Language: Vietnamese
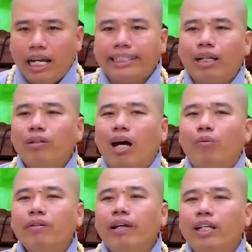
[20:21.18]
là trong
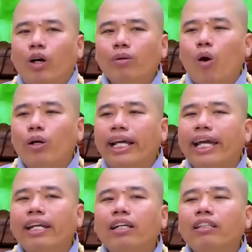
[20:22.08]
lòng quý vị nỗi buồn này
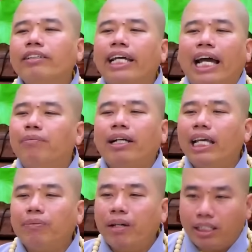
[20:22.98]
kia nó chạy mắt
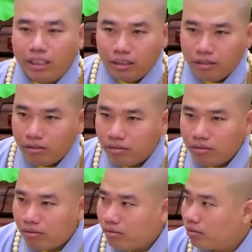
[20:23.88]
dép hết rồi,
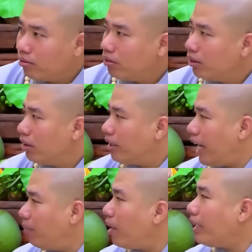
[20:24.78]

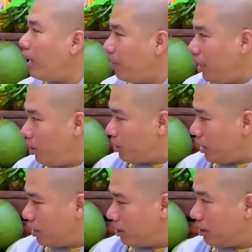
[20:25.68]
chạy mắt dép hết luôn
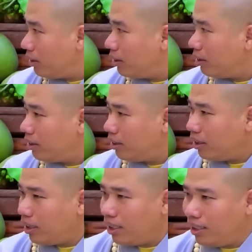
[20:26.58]

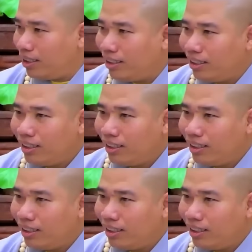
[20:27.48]
á.